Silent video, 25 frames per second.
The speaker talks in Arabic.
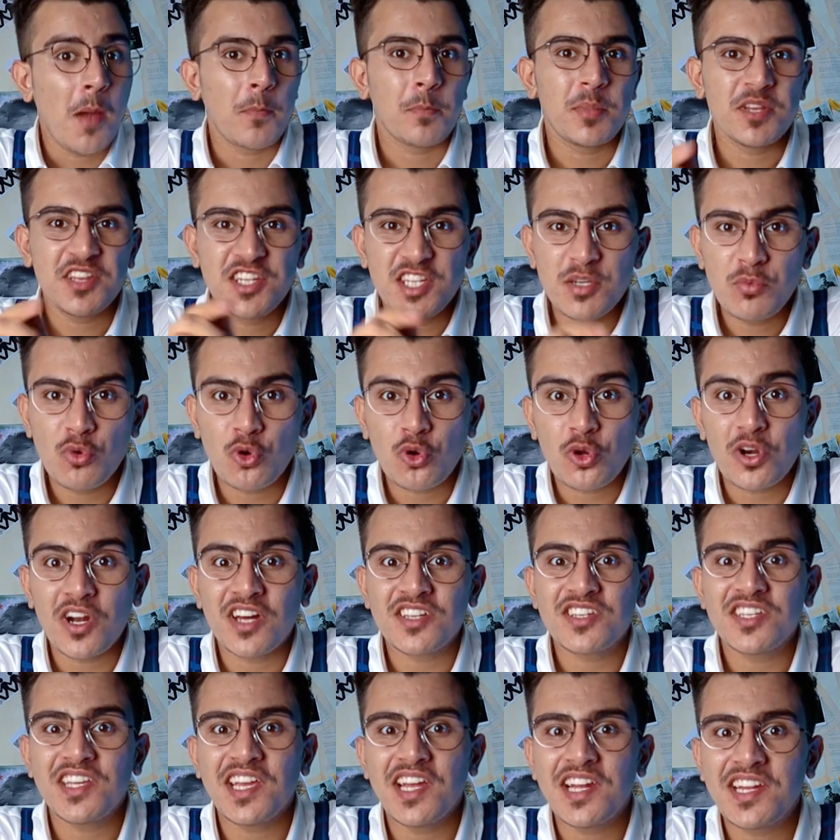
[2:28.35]

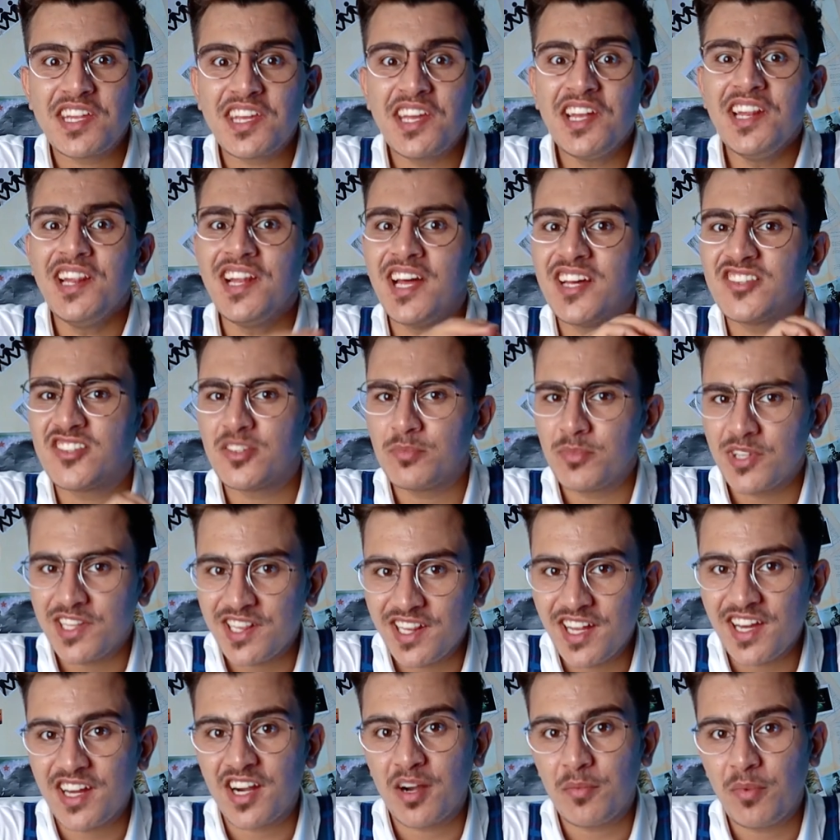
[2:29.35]
بالديمقراطية الكل لازم
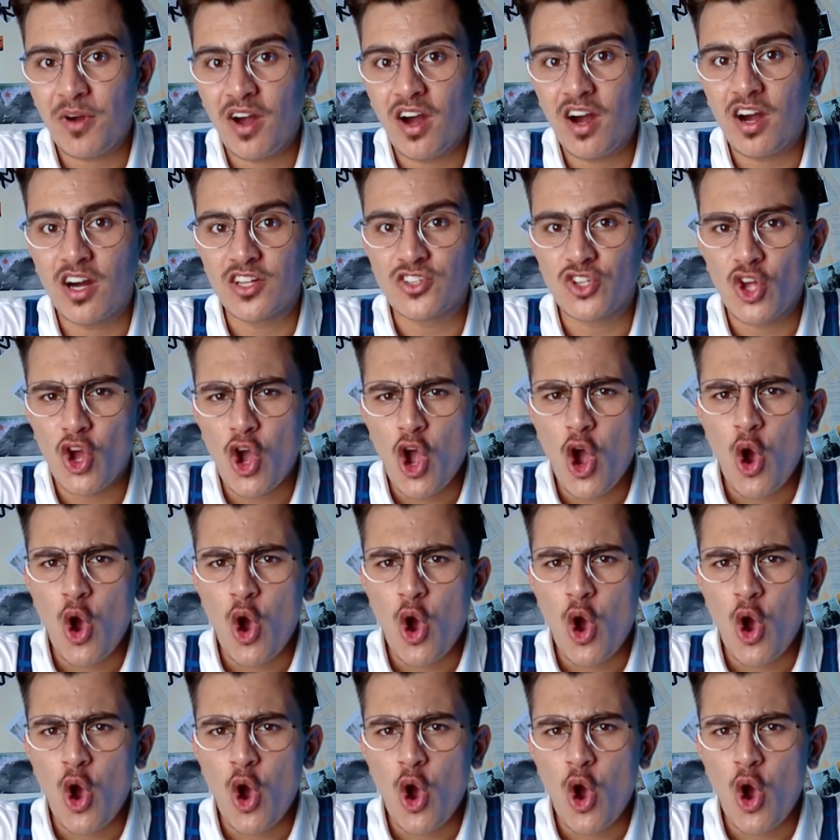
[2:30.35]
يطلع ربحان